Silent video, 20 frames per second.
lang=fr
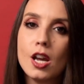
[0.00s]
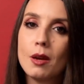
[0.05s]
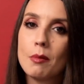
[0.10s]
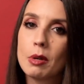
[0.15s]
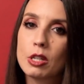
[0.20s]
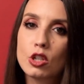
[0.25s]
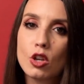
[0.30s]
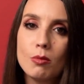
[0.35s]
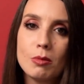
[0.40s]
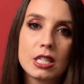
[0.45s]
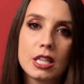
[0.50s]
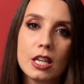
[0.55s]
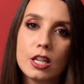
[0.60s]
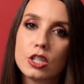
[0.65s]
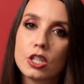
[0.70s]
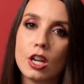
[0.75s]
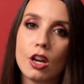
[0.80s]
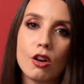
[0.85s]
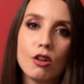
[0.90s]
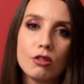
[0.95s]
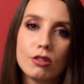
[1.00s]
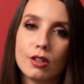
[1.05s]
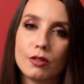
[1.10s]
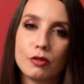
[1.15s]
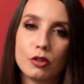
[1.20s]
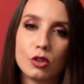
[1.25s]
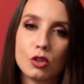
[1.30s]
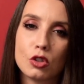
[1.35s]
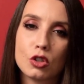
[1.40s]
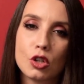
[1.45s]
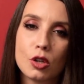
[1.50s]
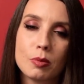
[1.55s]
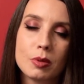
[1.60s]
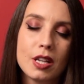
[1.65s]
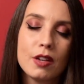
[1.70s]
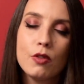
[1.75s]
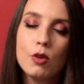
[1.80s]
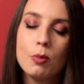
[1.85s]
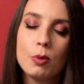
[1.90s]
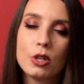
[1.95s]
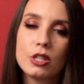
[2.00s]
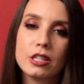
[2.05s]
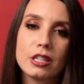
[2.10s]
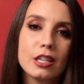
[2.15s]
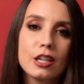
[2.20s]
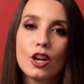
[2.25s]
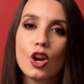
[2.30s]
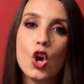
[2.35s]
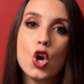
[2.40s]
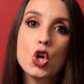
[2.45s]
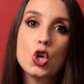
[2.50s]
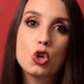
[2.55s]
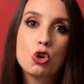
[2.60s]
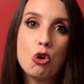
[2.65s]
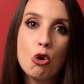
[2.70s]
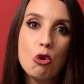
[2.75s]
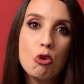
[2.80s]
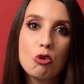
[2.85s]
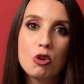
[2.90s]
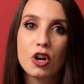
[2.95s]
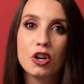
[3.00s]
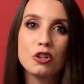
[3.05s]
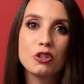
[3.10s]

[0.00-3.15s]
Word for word: parce qu'un message d'erreur dans Photoshop, ça ne veut pas dire cours,